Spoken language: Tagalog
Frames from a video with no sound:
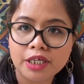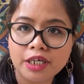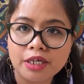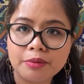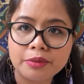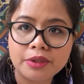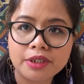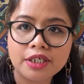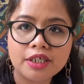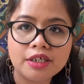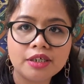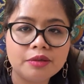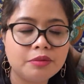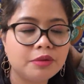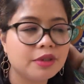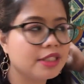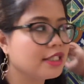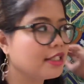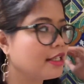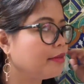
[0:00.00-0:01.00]
camera
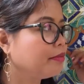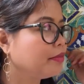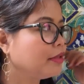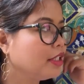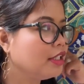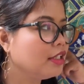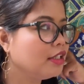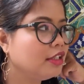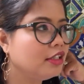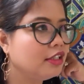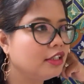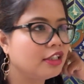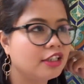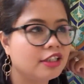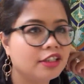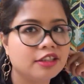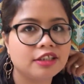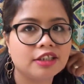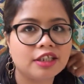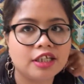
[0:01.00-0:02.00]
was empty
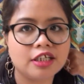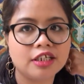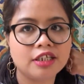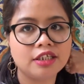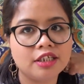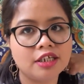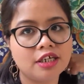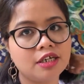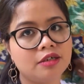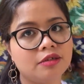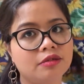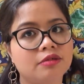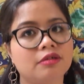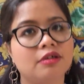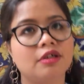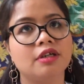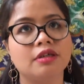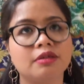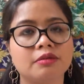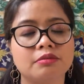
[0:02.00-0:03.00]
and then now
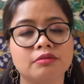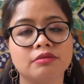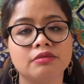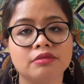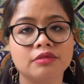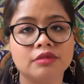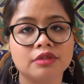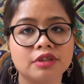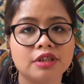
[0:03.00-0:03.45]
um,